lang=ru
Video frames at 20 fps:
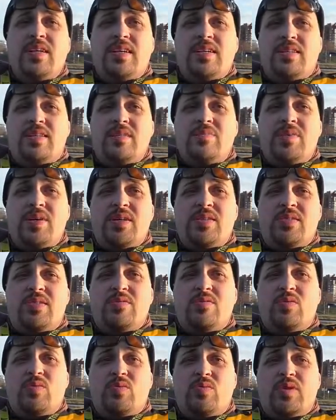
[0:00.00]
Если
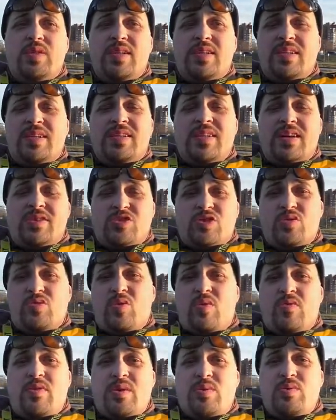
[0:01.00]
имеется в виду вот эта наша
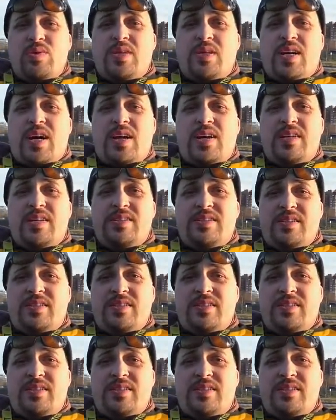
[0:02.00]
новая уникальная